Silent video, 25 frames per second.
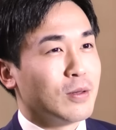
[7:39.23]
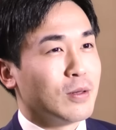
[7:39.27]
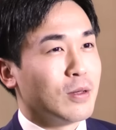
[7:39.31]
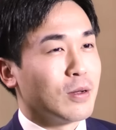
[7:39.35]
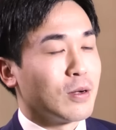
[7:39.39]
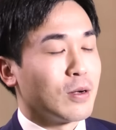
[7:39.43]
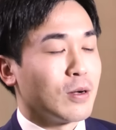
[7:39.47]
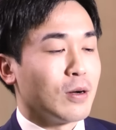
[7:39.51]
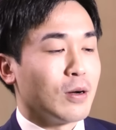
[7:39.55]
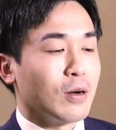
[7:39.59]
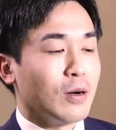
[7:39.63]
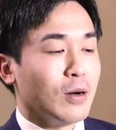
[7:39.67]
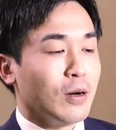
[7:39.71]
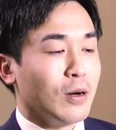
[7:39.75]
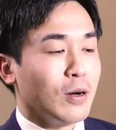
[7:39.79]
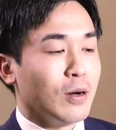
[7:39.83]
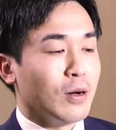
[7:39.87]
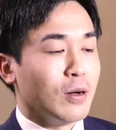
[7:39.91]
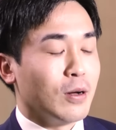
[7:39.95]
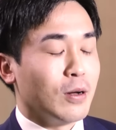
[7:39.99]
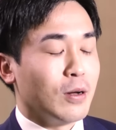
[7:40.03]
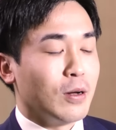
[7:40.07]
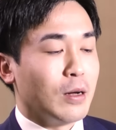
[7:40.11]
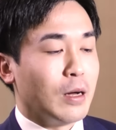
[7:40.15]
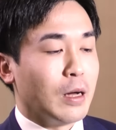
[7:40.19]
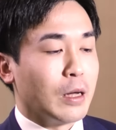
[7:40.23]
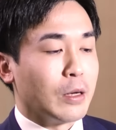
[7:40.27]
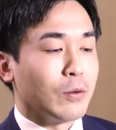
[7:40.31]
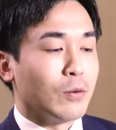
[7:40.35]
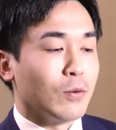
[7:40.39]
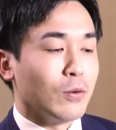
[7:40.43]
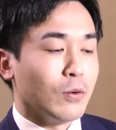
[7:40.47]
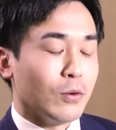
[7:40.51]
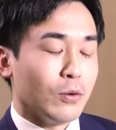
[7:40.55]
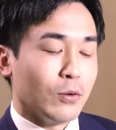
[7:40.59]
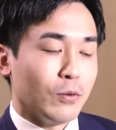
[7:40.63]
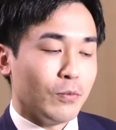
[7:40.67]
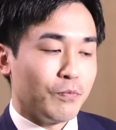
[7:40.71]
なんかあ
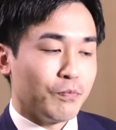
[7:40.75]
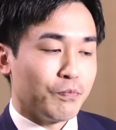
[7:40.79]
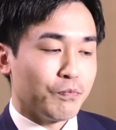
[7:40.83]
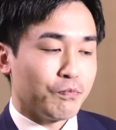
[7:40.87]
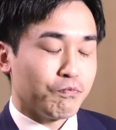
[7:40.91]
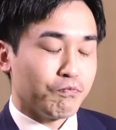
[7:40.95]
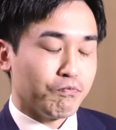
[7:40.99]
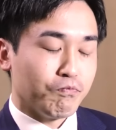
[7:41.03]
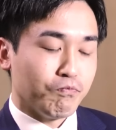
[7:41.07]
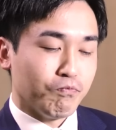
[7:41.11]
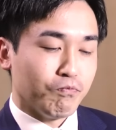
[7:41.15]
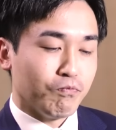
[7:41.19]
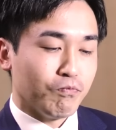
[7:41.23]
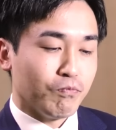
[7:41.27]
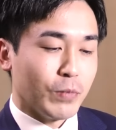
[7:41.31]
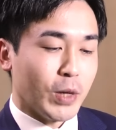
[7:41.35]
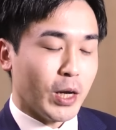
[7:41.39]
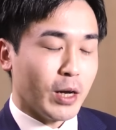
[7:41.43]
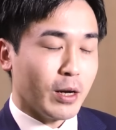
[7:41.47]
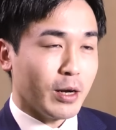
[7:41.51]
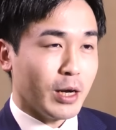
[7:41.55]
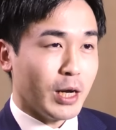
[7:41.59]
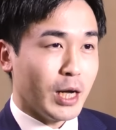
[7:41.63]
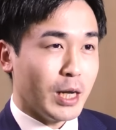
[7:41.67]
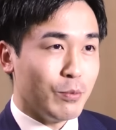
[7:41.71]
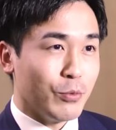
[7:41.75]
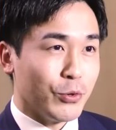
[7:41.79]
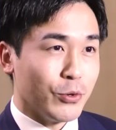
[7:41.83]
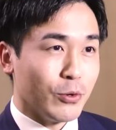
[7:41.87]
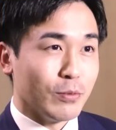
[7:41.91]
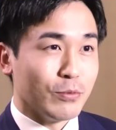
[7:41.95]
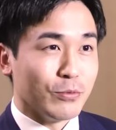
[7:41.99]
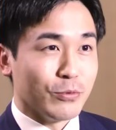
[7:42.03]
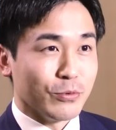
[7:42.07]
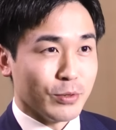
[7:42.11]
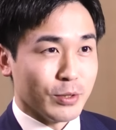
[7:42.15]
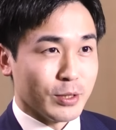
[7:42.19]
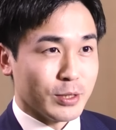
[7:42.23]
の何回も読
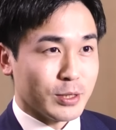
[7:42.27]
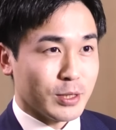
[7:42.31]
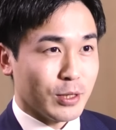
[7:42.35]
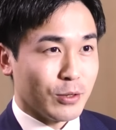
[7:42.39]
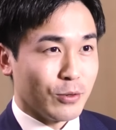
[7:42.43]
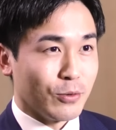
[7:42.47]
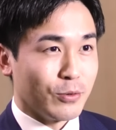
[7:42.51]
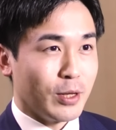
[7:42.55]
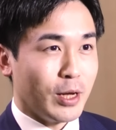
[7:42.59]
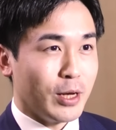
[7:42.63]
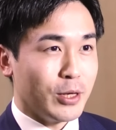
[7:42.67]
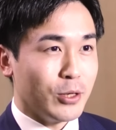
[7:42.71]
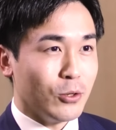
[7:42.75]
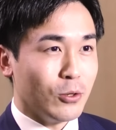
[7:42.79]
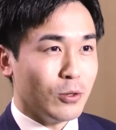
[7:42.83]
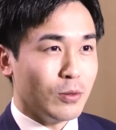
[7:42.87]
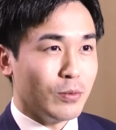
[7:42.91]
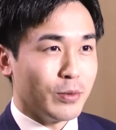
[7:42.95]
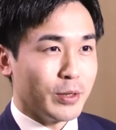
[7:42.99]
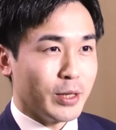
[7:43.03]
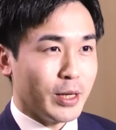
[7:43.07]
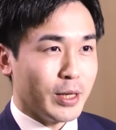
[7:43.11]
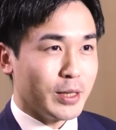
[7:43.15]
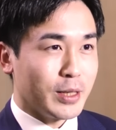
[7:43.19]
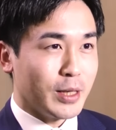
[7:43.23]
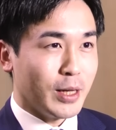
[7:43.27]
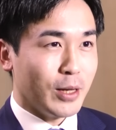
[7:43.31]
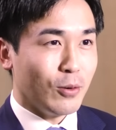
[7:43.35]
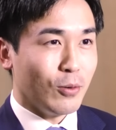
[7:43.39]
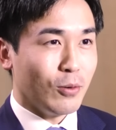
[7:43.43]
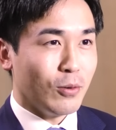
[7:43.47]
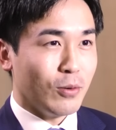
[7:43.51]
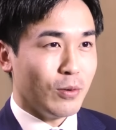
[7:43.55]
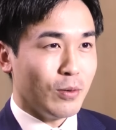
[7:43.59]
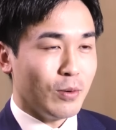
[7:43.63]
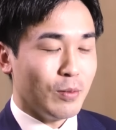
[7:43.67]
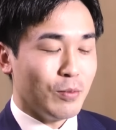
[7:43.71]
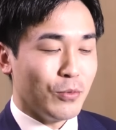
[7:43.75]
むんですけど内容も大体
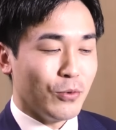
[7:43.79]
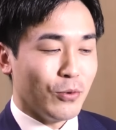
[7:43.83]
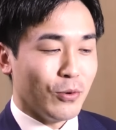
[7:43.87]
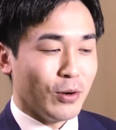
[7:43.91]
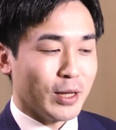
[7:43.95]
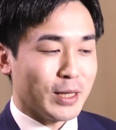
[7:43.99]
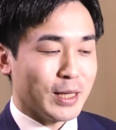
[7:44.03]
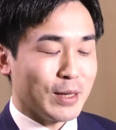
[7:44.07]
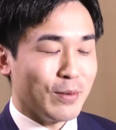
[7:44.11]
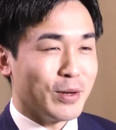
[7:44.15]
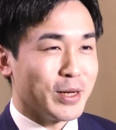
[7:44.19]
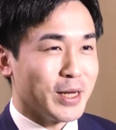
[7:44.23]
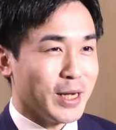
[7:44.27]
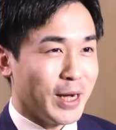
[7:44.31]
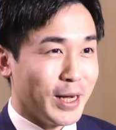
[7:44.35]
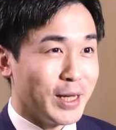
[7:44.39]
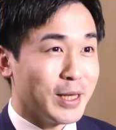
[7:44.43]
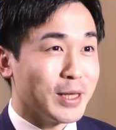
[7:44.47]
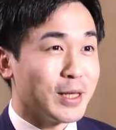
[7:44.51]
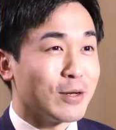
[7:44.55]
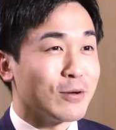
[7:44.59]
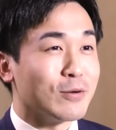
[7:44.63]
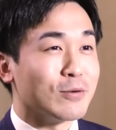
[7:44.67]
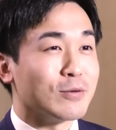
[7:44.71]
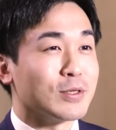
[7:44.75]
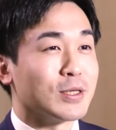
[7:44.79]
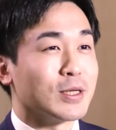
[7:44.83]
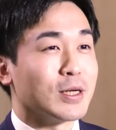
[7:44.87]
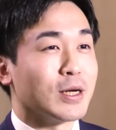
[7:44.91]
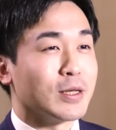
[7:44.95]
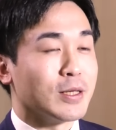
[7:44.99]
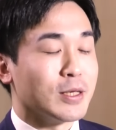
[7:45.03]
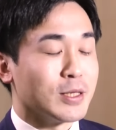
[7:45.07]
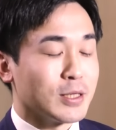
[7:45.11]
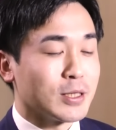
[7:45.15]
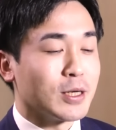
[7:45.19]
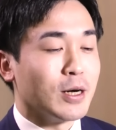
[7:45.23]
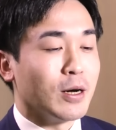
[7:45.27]
もう頭に入ってくるじゃない
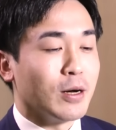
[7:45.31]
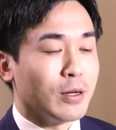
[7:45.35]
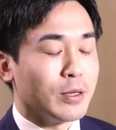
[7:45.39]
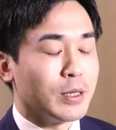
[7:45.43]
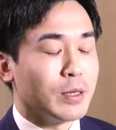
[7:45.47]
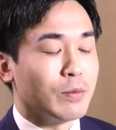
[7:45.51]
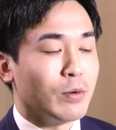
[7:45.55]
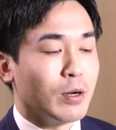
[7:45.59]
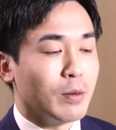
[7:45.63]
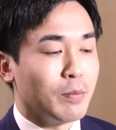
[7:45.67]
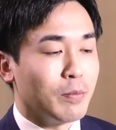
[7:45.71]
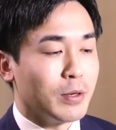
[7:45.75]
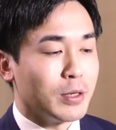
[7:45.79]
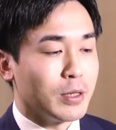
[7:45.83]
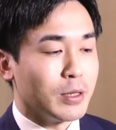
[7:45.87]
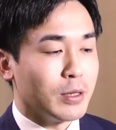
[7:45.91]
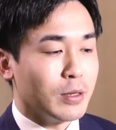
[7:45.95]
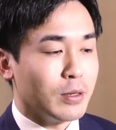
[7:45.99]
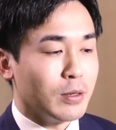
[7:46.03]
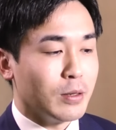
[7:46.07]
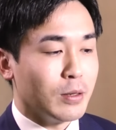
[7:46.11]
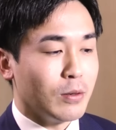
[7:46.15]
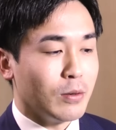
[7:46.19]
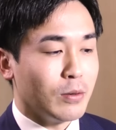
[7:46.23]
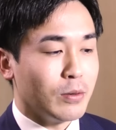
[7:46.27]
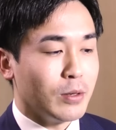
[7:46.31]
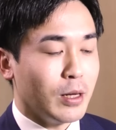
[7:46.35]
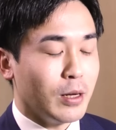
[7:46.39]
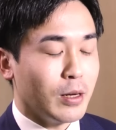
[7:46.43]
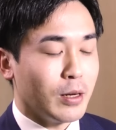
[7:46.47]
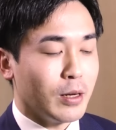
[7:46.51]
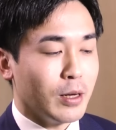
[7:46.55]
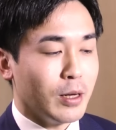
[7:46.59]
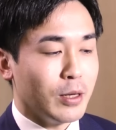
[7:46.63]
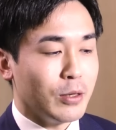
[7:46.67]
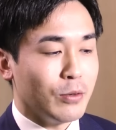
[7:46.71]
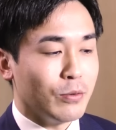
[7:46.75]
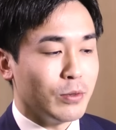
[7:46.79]
ですかでもやっぱり何
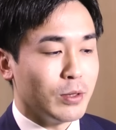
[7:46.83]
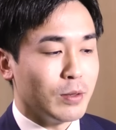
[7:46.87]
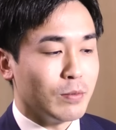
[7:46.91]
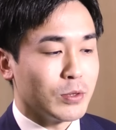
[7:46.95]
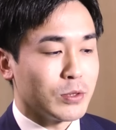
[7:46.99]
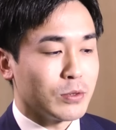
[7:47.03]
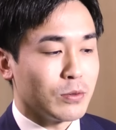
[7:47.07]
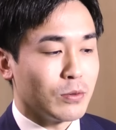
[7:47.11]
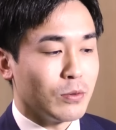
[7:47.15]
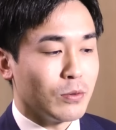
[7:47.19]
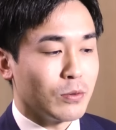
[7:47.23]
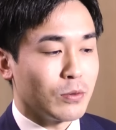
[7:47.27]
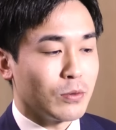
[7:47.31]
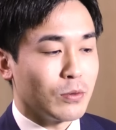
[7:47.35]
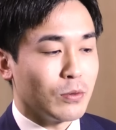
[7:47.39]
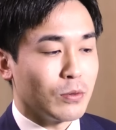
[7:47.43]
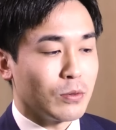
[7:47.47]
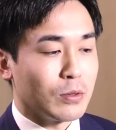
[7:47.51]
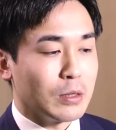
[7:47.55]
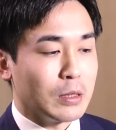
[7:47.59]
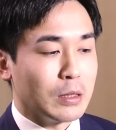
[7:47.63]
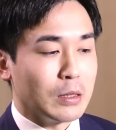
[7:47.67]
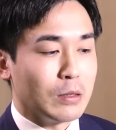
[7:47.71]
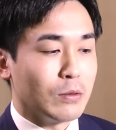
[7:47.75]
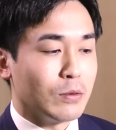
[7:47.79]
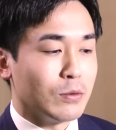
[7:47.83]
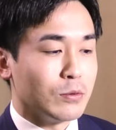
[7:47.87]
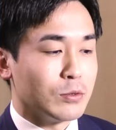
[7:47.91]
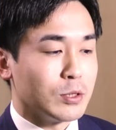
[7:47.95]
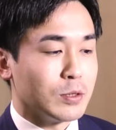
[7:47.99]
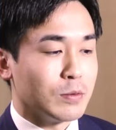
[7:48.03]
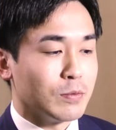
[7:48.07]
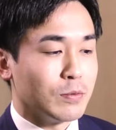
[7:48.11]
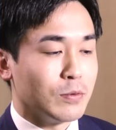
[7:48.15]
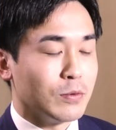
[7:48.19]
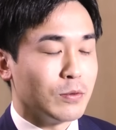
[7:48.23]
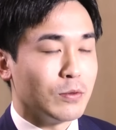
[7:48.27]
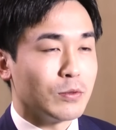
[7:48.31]
回読んでもその時の
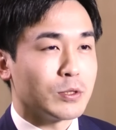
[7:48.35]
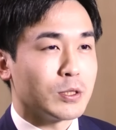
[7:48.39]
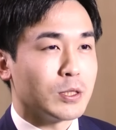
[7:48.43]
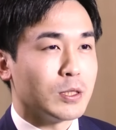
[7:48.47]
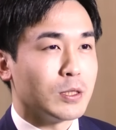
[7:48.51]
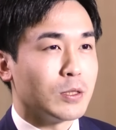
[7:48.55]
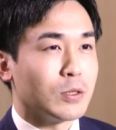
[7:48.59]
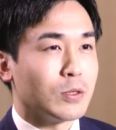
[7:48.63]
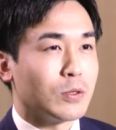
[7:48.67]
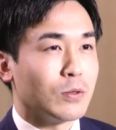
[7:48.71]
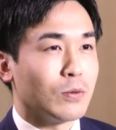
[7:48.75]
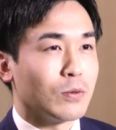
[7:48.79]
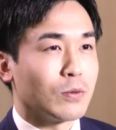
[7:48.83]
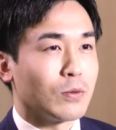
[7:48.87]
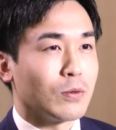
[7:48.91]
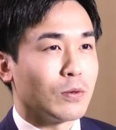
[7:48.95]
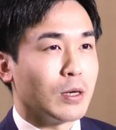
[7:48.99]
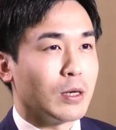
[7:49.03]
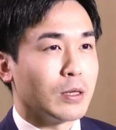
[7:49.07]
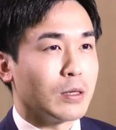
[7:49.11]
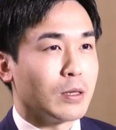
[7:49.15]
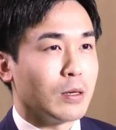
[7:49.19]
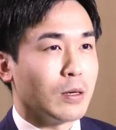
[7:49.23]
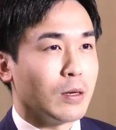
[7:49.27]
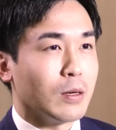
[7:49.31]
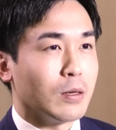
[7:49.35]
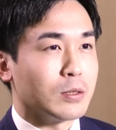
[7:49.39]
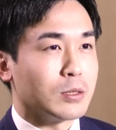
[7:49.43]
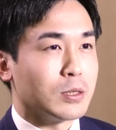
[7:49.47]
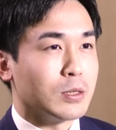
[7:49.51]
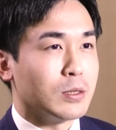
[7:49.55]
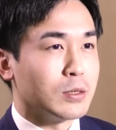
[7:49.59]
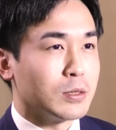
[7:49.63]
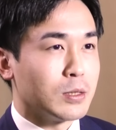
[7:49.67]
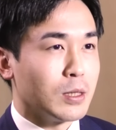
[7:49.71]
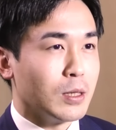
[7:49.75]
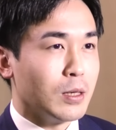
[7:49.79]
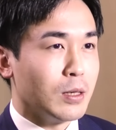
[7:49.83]
自分の心境とかで
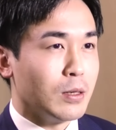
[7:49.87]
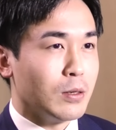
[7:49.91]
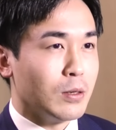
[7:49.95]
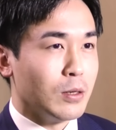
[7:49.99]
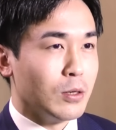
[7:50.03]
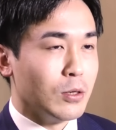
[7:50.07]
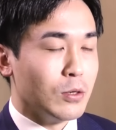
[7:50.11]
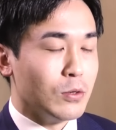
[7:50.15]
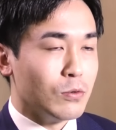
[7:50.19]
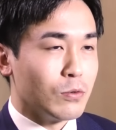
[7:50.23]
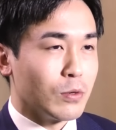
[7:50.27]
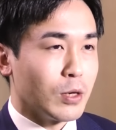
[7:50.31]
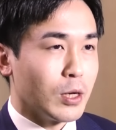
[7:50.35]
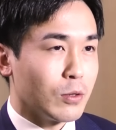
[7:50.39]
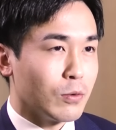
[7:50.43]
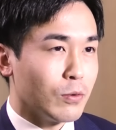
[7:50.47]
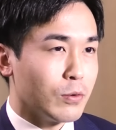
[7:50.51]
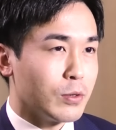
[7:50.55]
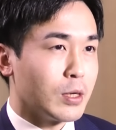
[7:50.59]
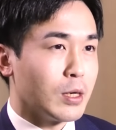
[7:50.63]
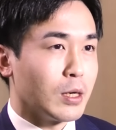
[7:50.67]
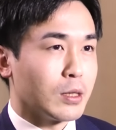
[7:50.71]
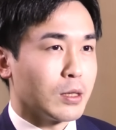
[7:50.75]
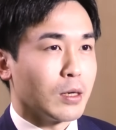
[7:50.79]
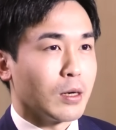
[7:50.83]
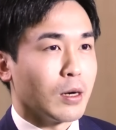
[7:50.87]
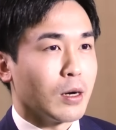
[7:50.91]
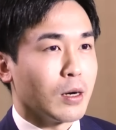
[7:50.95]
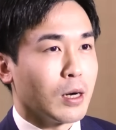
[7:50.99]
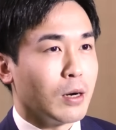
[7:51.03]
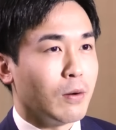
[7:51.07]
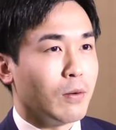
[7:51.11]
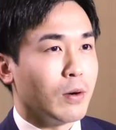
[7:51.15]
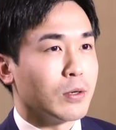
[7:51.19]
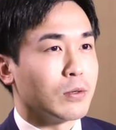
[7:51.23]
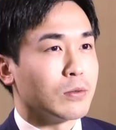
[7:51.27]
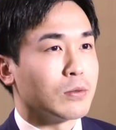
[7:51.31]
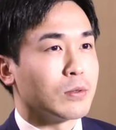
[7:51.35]
全然受け取り方が
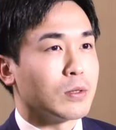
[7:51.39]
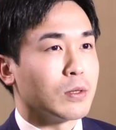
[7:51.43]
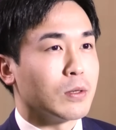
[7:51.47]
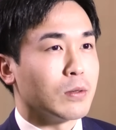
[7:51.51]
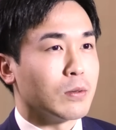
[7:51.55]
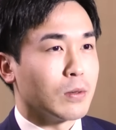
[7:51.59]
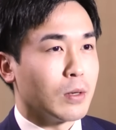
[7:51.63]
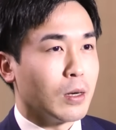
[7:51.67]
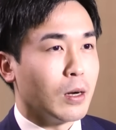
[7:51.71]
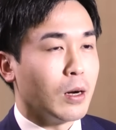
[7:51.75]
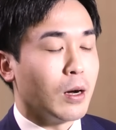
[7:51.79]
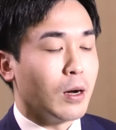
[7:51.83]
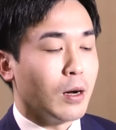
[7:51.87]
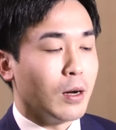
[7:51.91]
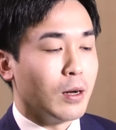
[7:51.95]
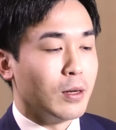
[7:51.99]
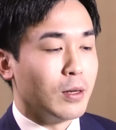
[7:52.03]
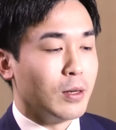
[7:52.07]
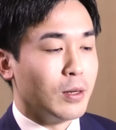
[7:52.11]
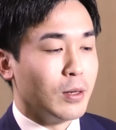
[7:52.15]
変わるっていうか